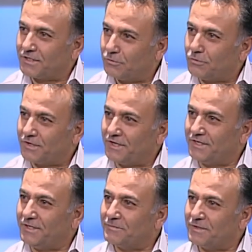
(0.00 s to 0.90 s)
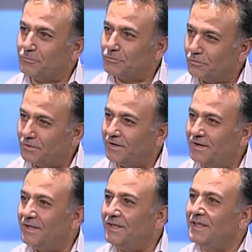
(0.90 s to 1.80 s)
الأخرى يعني يمكن
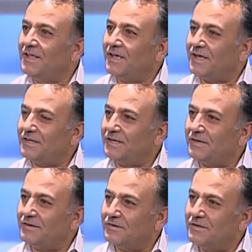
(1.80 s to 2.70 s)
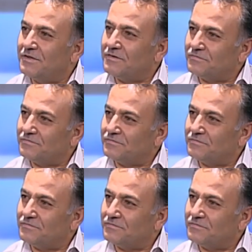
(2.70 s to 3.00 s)
بكون قليل آه.